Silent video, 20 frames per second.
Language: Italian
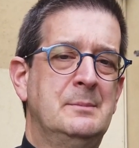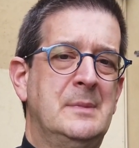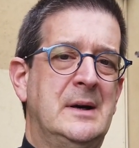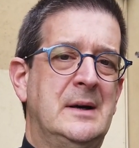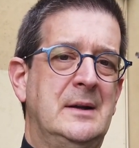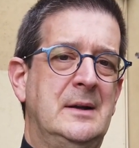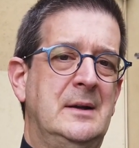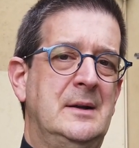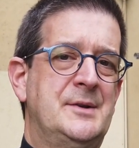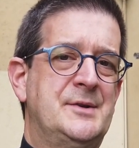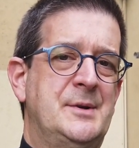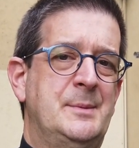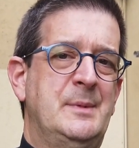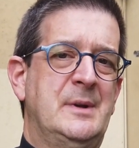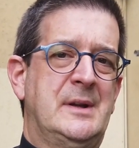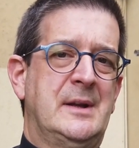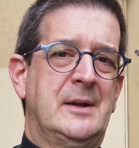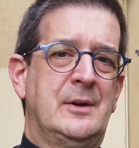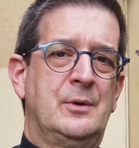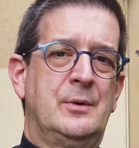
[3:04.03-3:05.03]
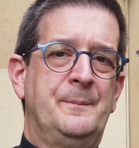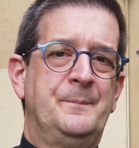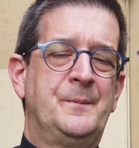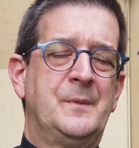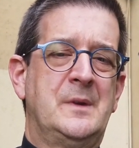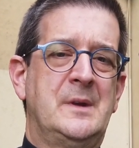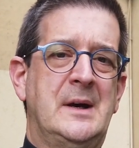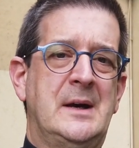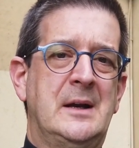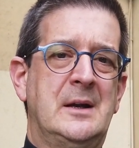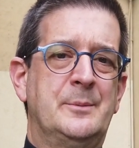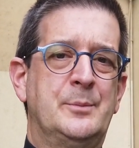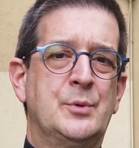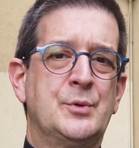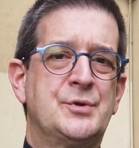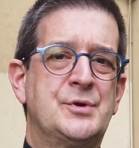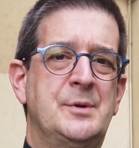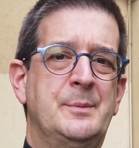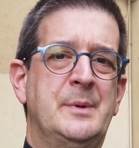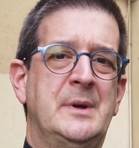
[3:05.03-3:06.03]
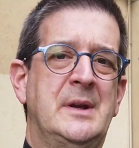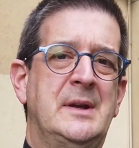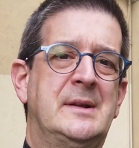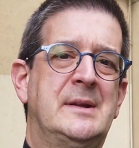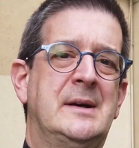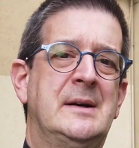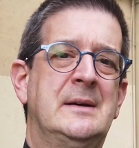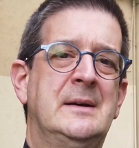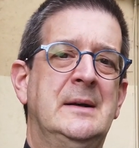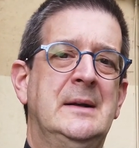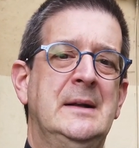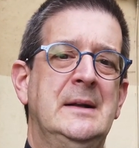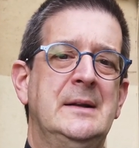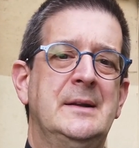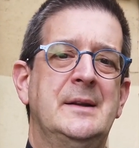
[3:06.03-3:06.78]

ma il cimitero dà la possibilità